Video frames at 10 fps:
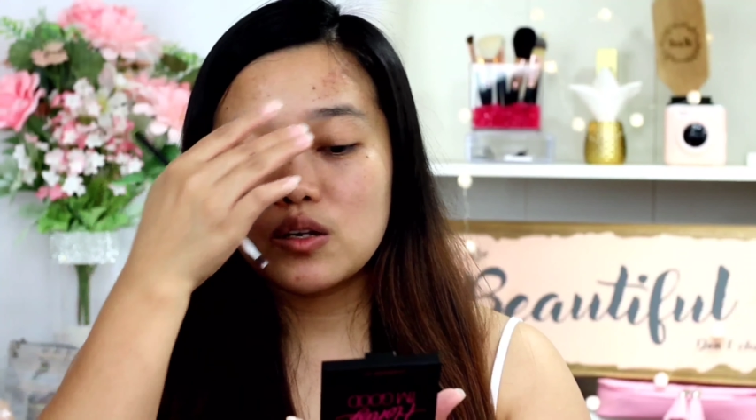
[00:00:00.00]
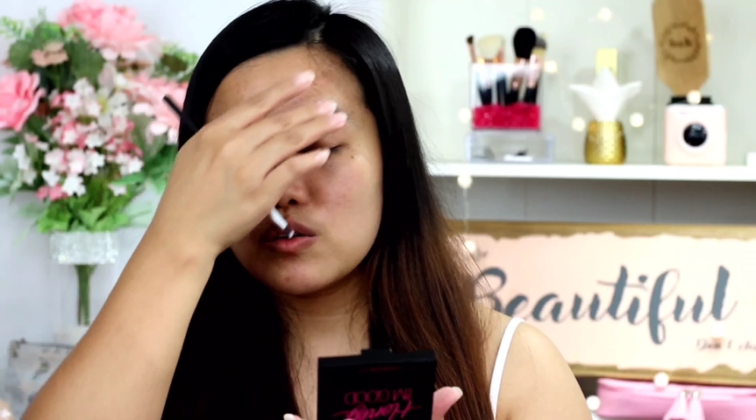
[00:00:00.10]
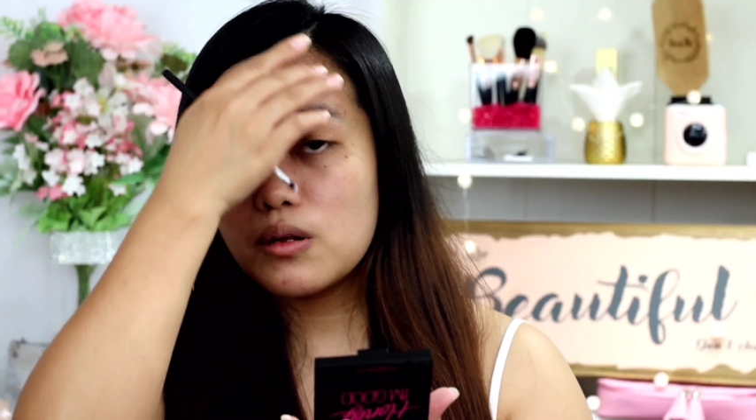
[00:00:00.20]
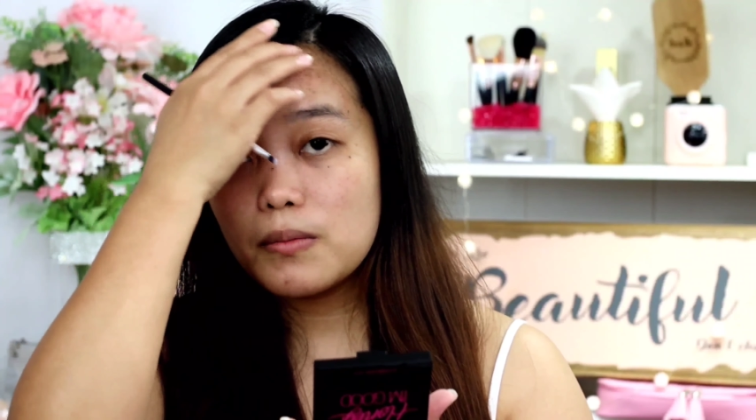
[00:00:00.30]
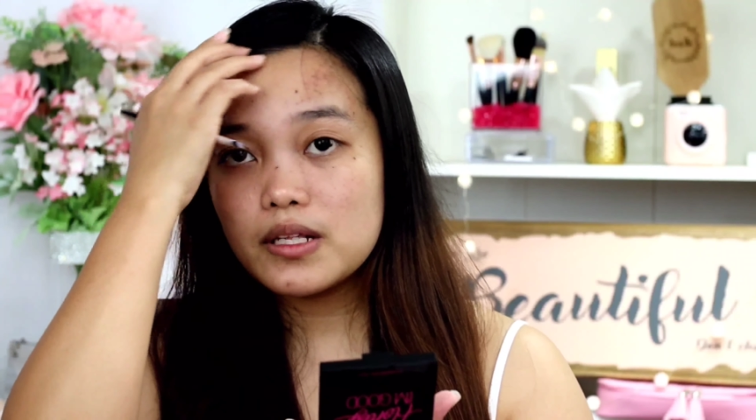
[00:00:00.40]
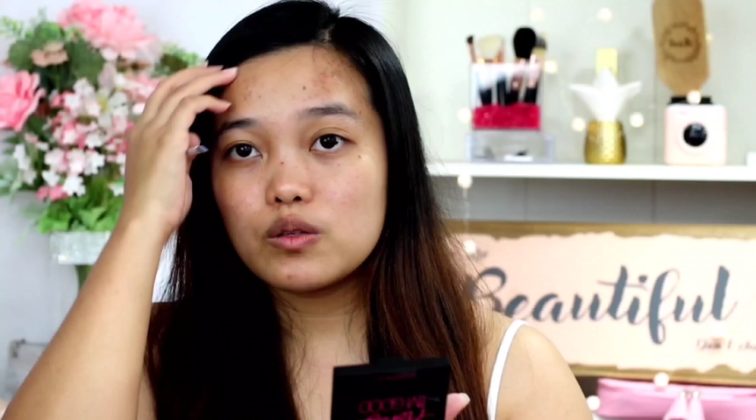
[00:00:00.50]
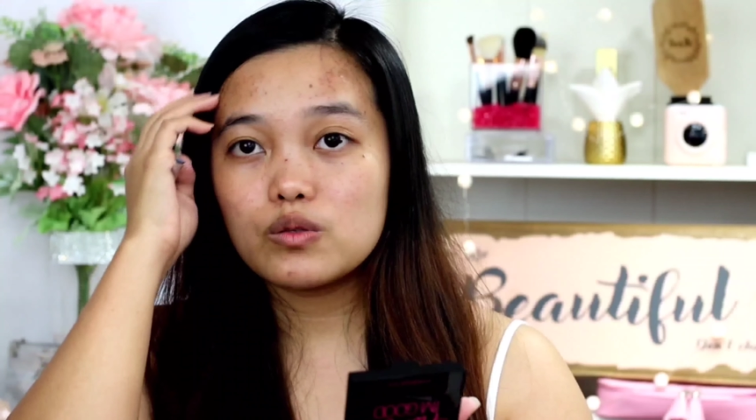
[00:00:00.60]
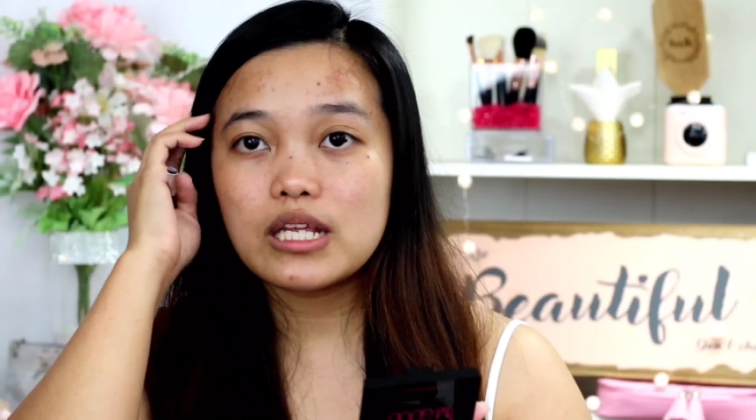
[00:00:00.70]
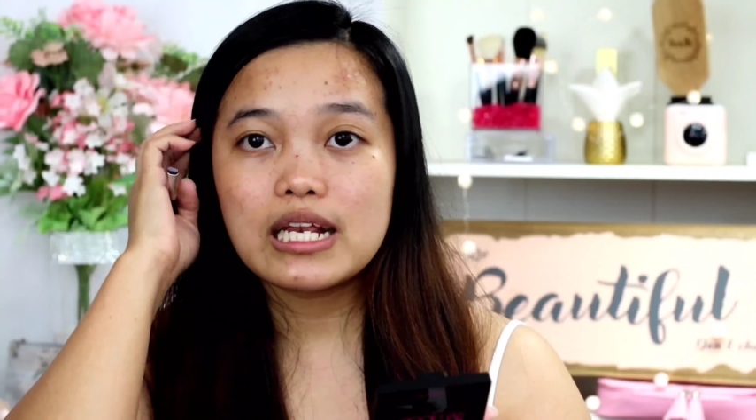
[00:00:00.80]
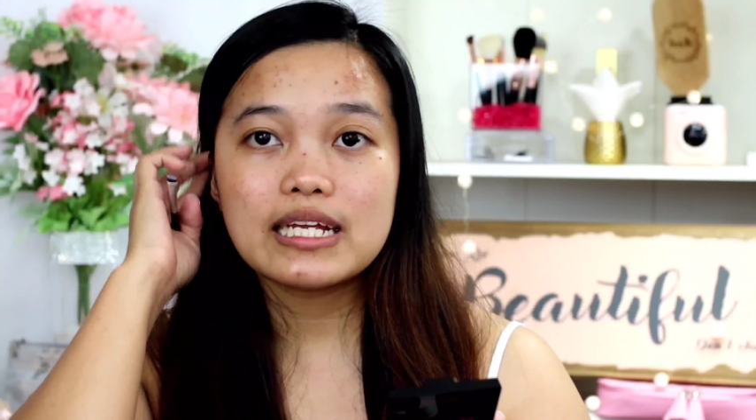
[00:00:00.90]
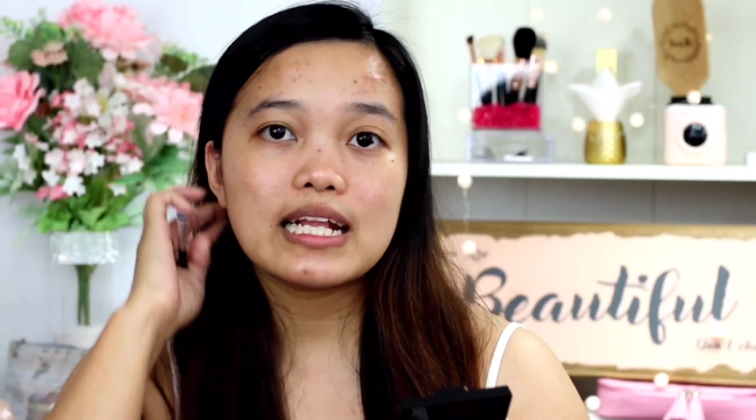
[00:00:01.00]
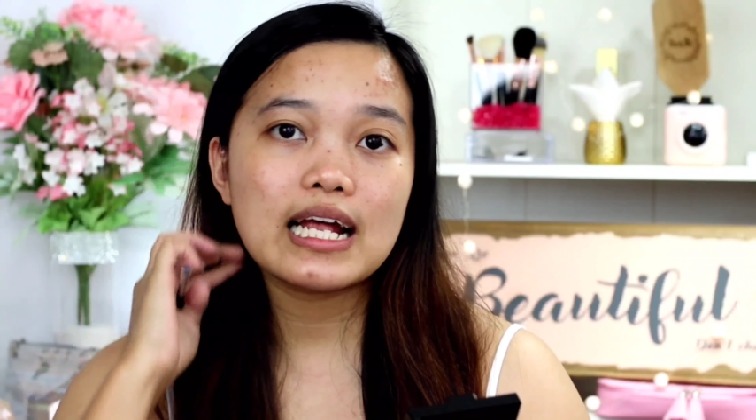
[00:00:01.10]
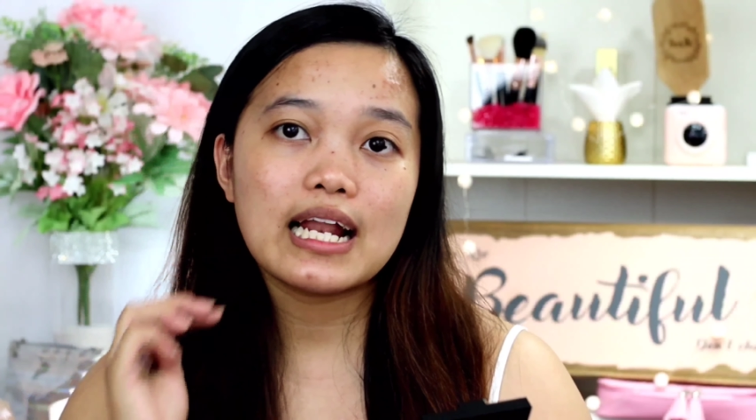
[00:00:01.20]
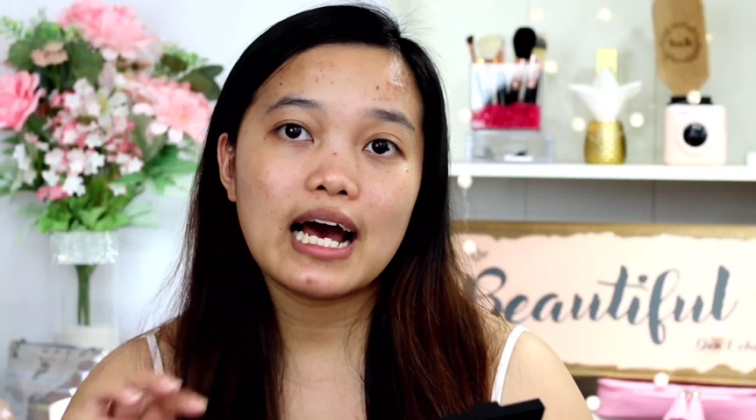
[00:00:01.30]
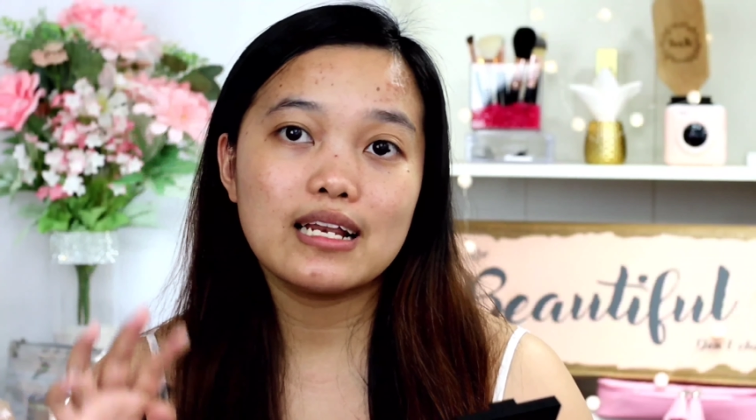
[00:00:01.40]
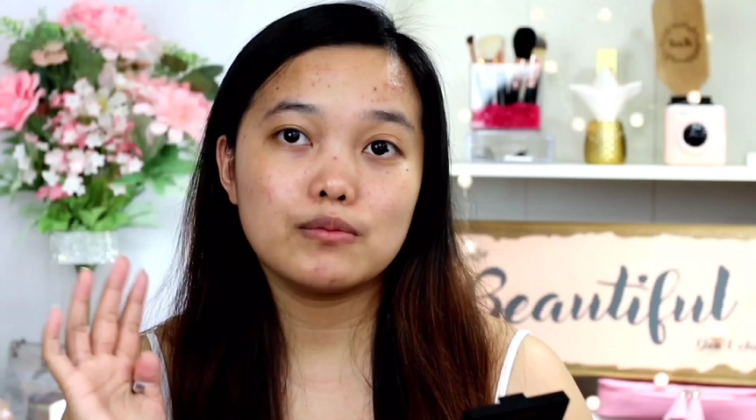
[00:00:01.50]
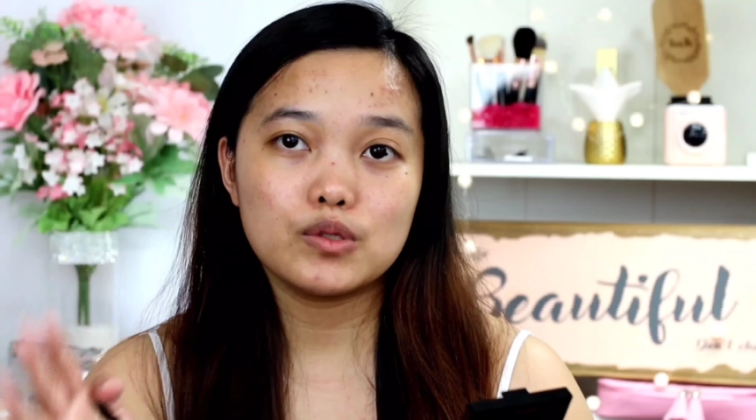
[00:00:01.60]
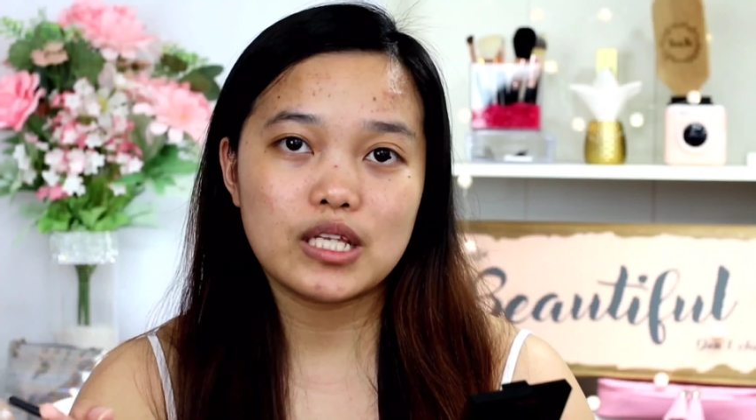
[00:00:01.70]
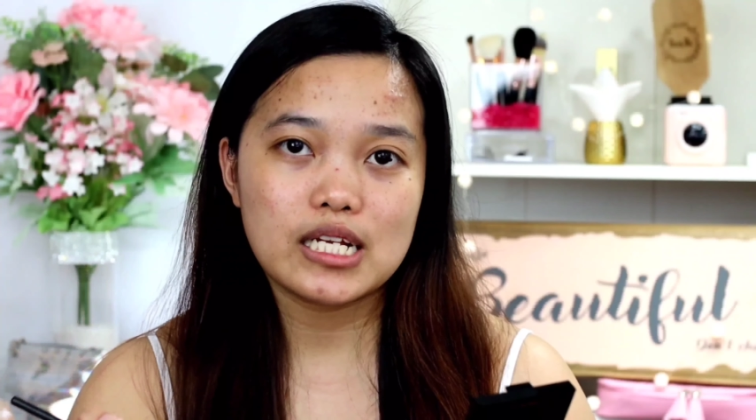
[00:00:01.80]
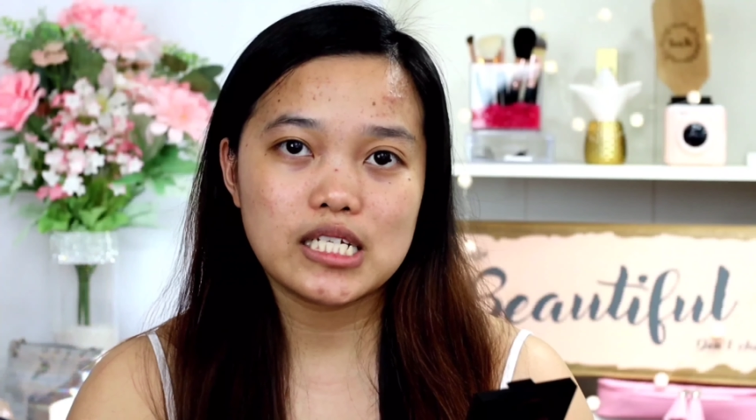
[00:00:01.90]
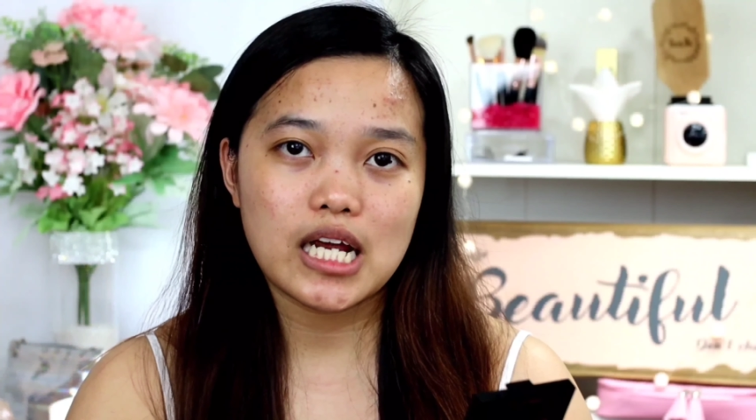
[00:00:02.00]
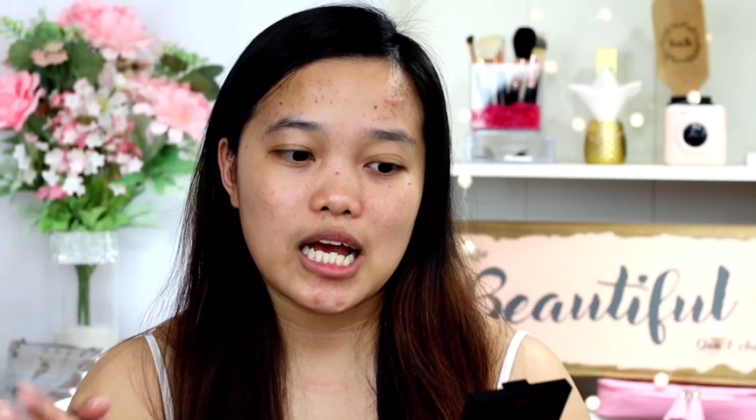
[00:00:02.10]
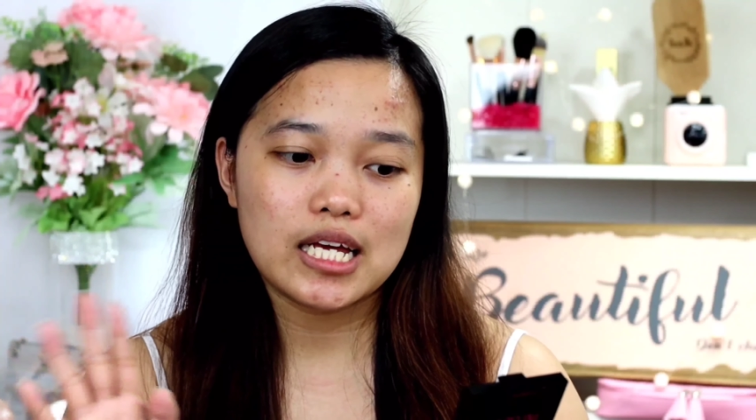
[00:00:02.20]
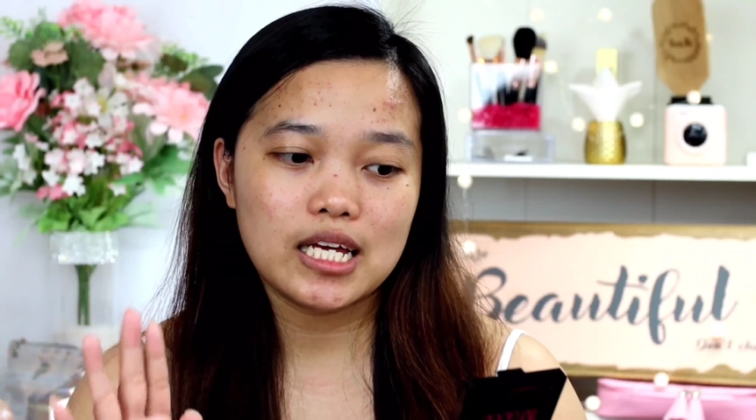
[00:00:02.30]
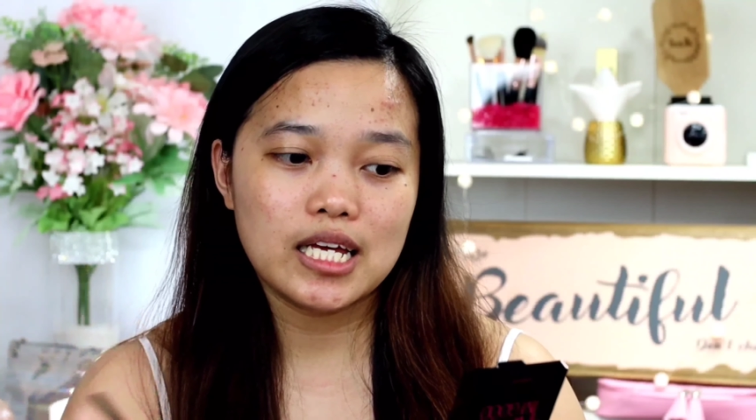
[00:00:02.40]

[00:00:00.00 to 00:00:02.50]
Hindi ko naman totally na nakalimutan siya.